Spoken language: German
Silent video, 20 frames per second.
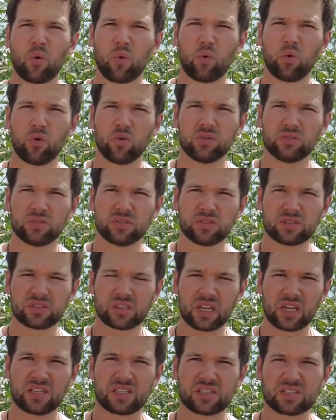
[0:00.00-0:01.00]
Und
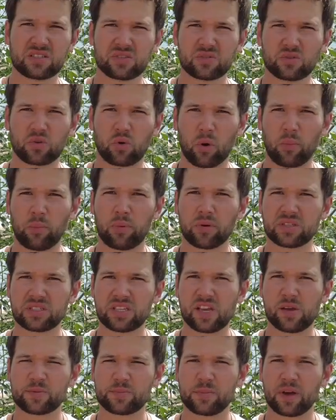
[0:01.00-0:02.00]
dann ist Kompost
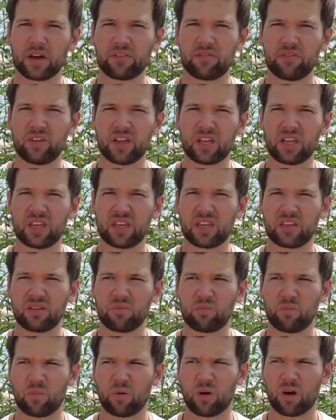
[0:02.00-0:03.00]
selbst machen wirklich
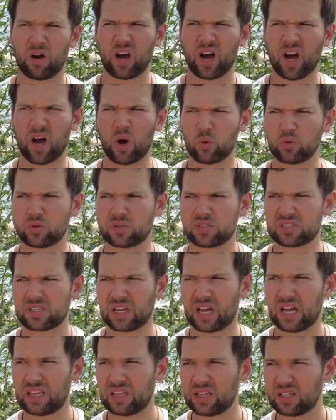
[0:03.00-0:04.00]
auch
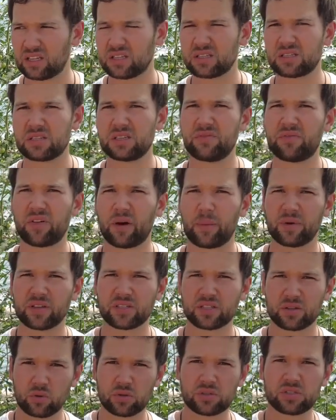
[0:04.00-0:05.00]
zeitintensiv, aber
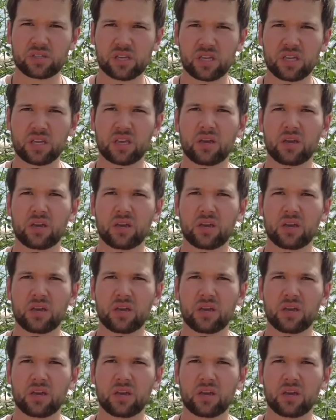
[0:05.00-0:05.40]
es lohnt sich.